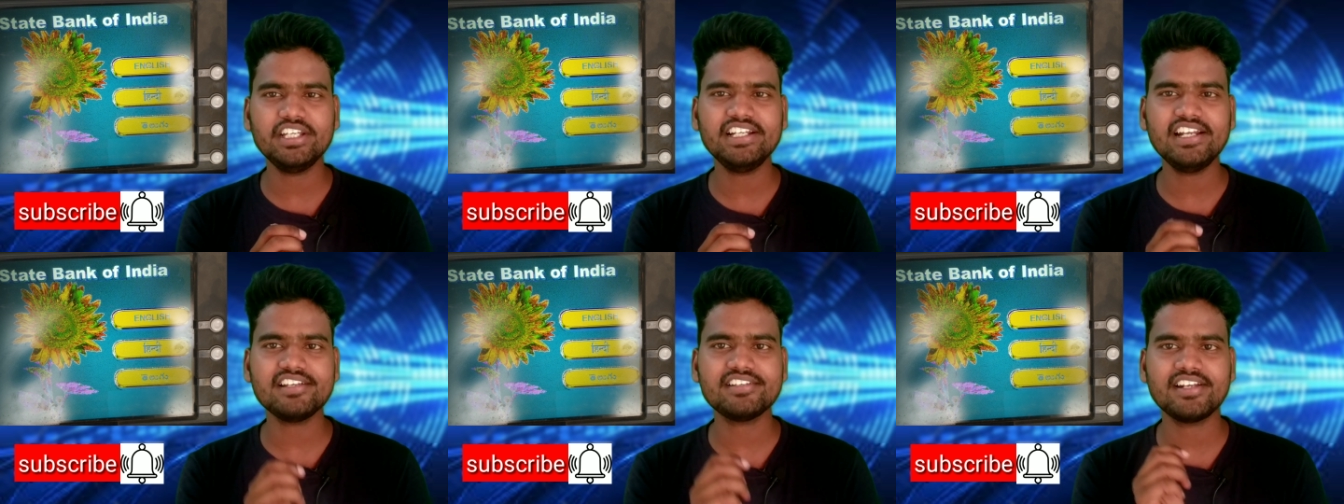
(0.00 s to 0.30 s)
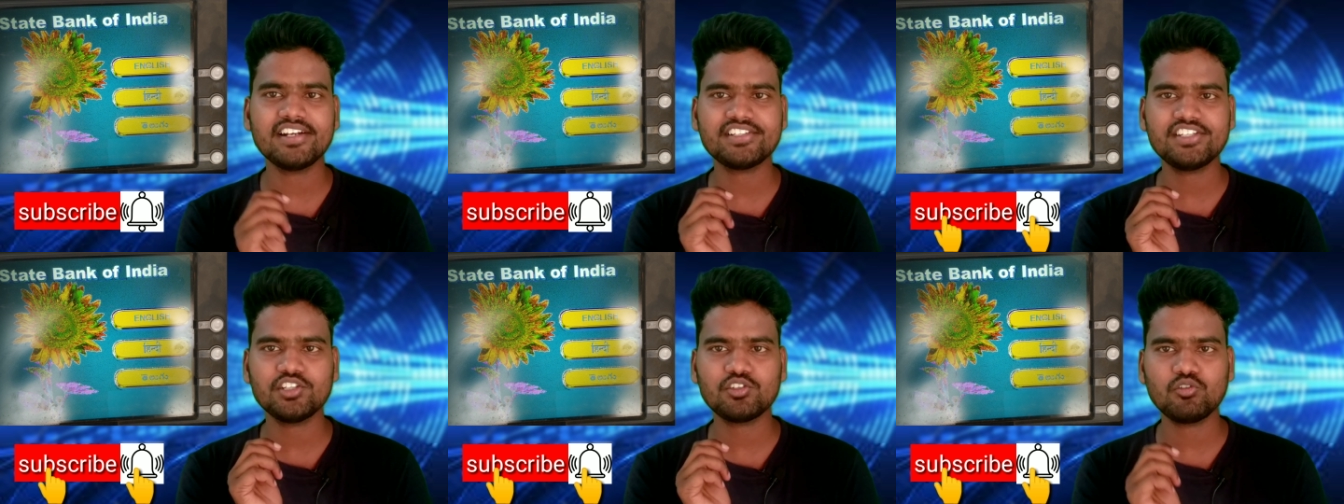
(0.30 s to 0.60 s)
ఇంగ్లీష్
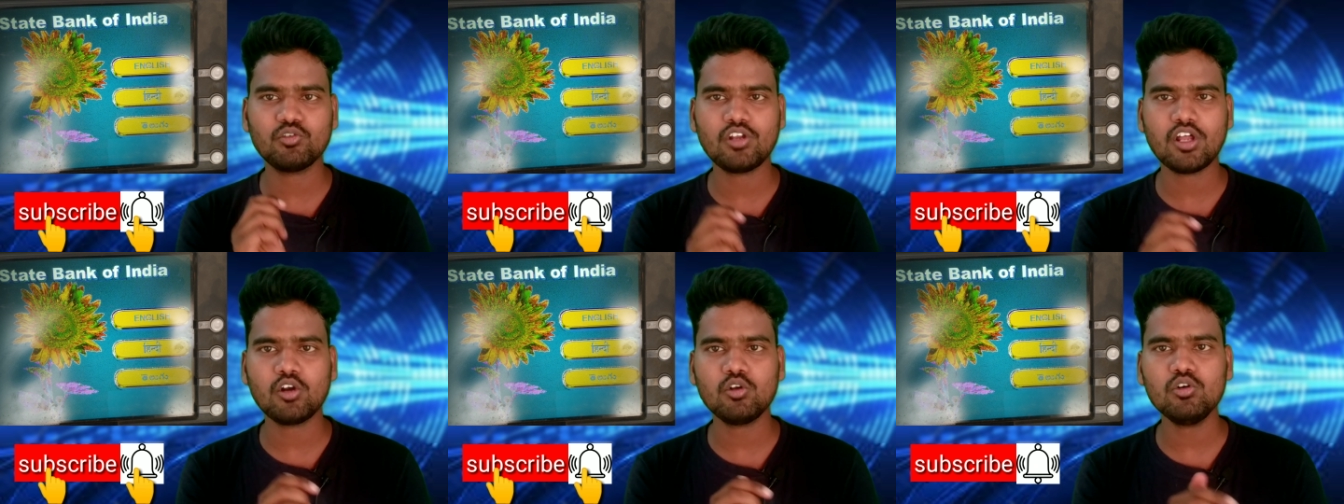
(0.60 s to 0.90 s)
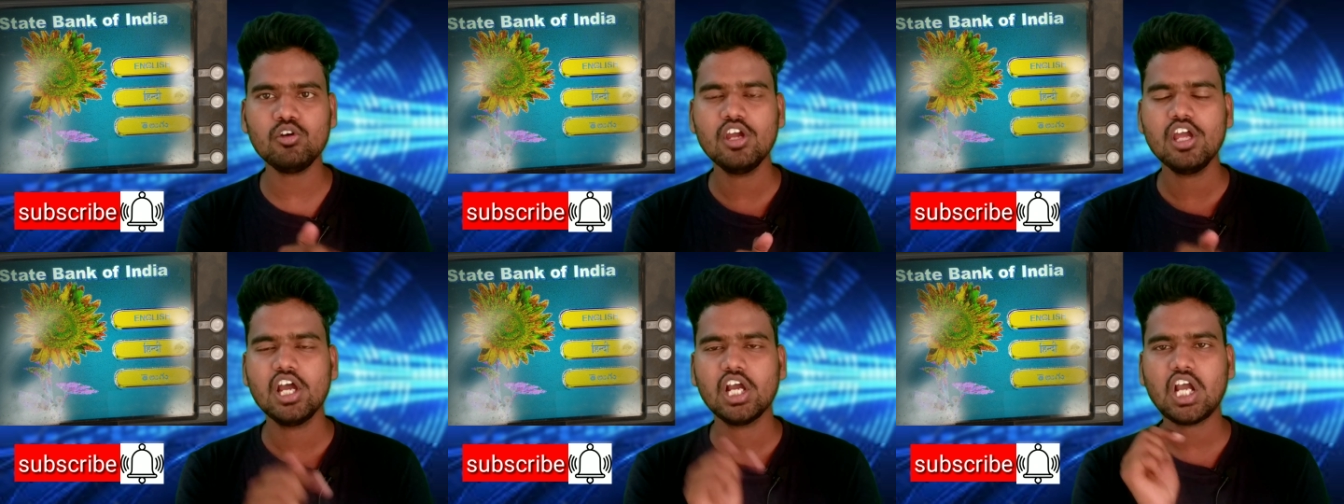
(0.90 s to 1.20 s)
సెలెక్ట్ చేసుకుంటారు
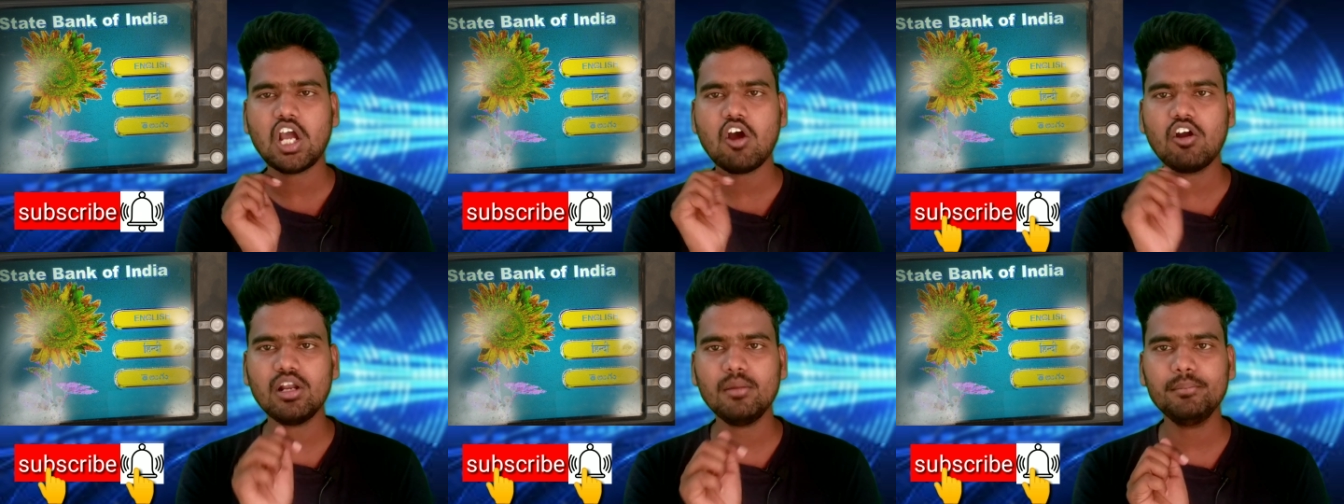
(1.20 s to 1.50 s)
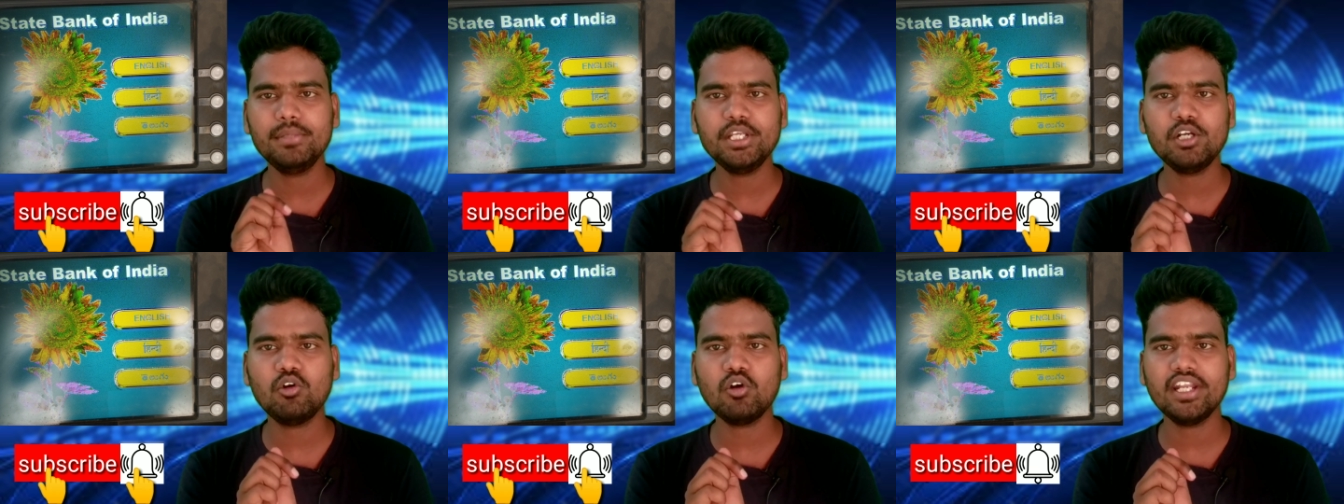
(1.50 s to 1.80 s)
కావున
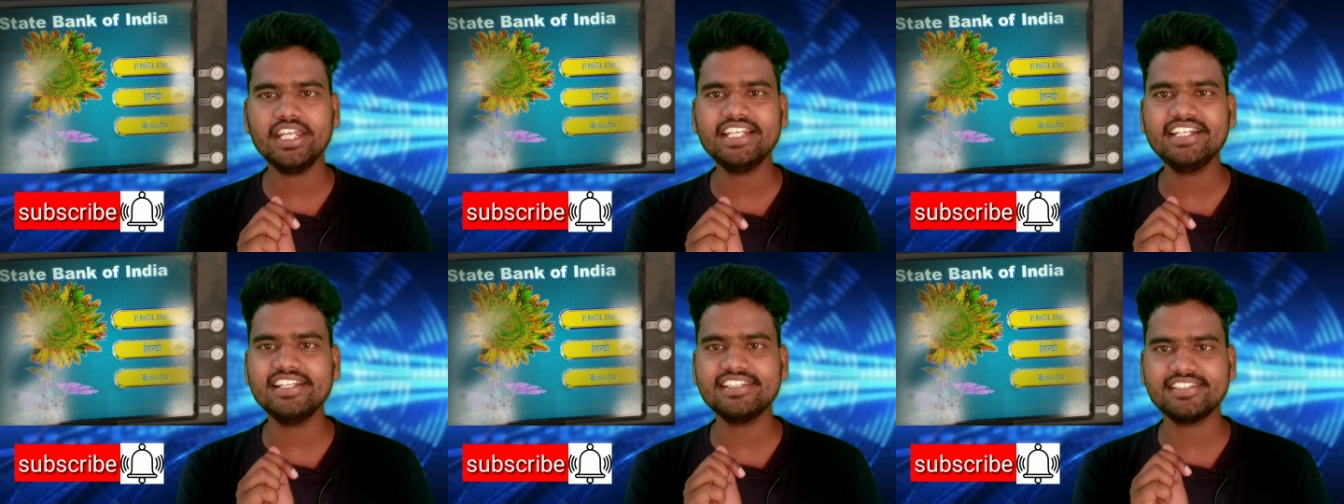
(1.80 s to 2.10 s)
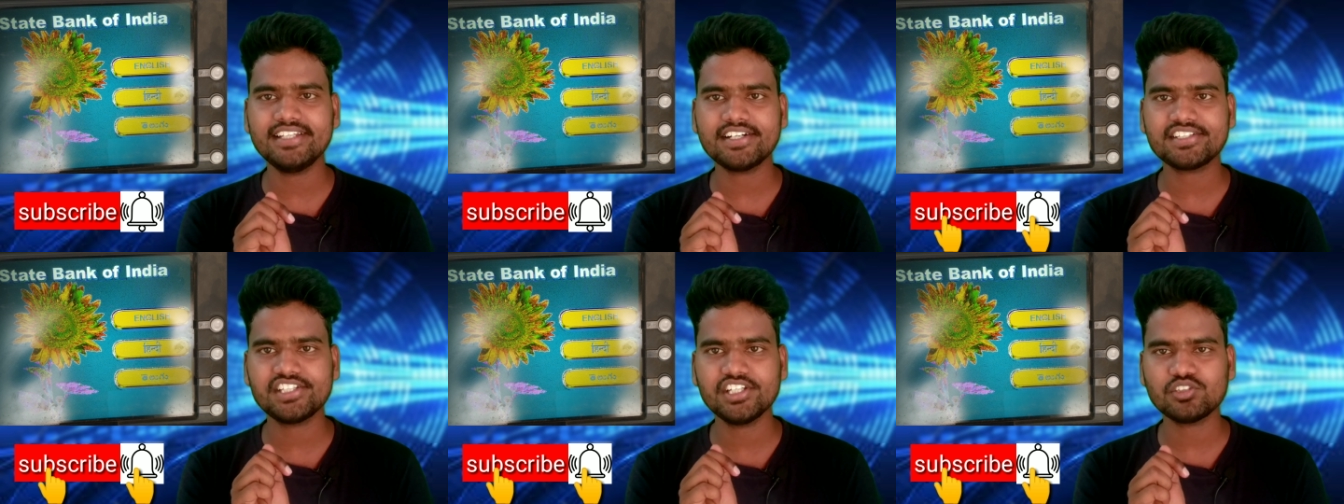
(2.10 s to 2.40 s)
మీరు కూడా ఇంగ్లీష్
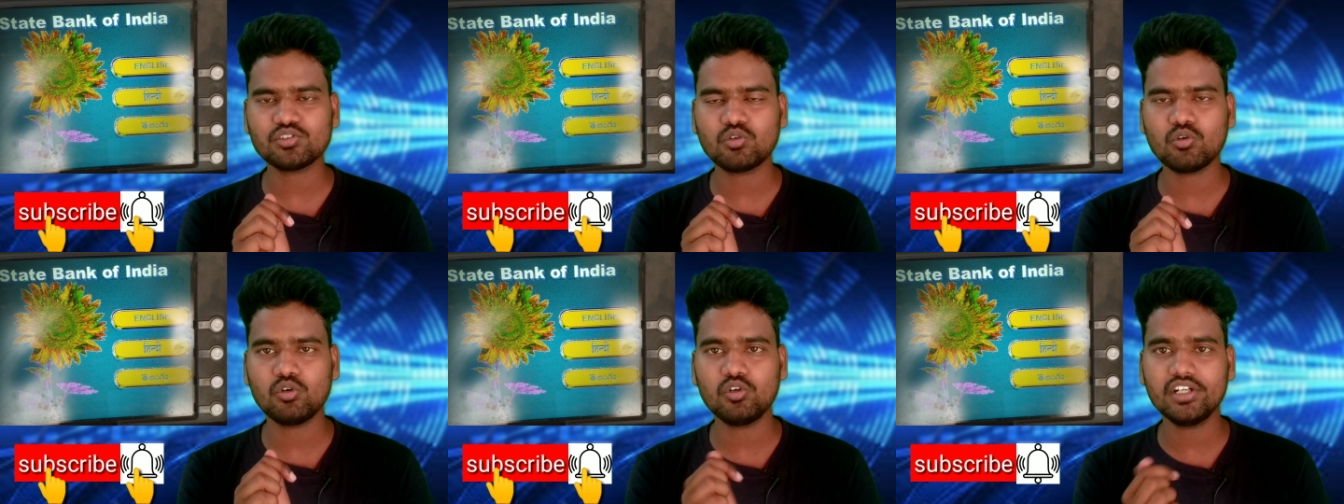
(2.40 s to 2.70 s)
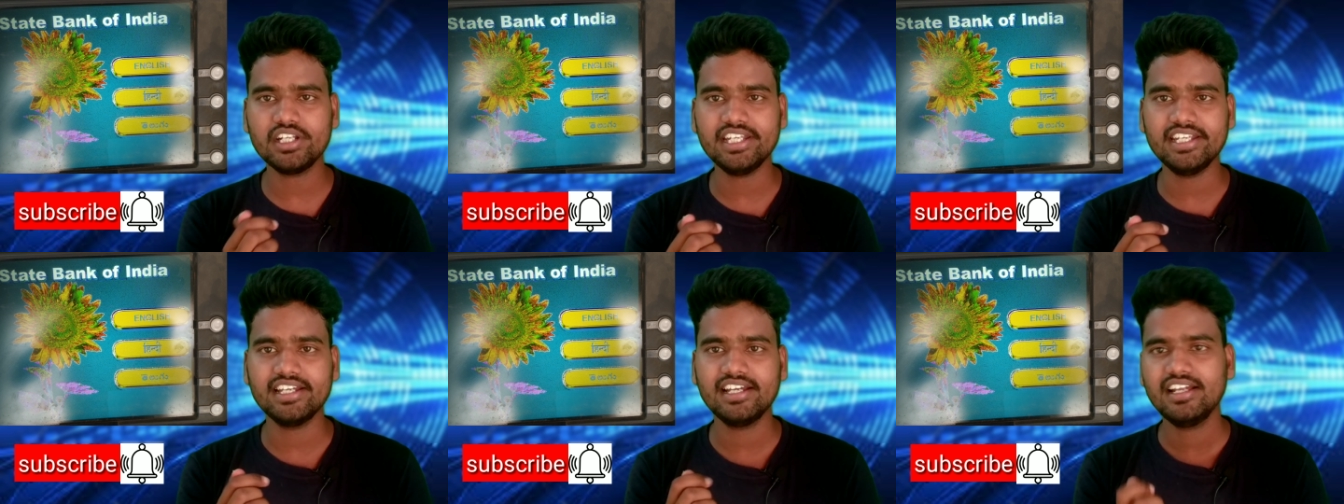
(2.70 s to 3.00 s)
సెలెక్ట్
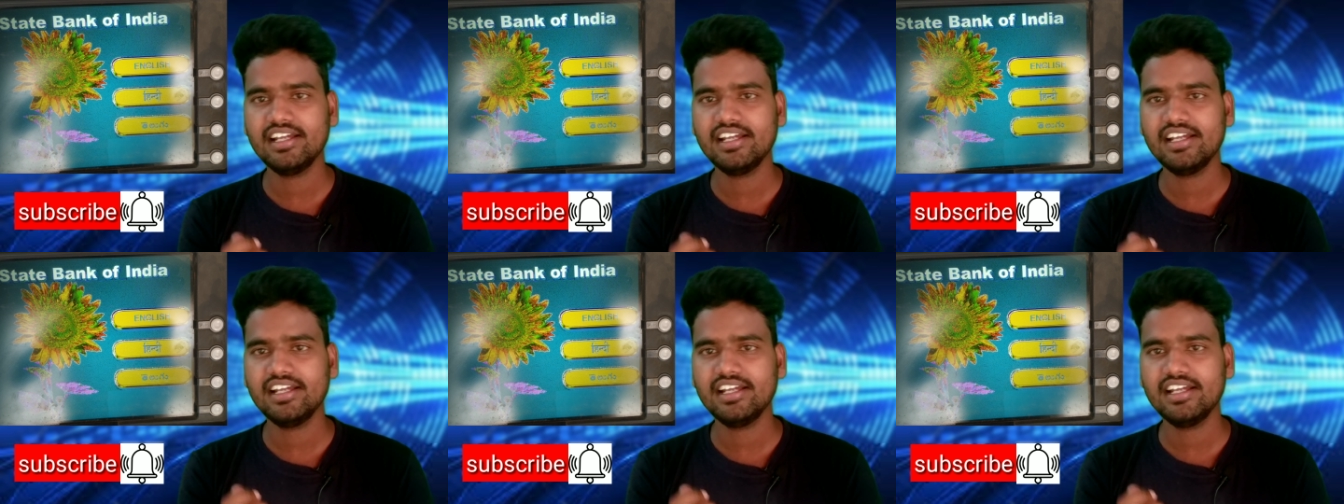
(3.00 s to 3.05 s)
చేసుకోండి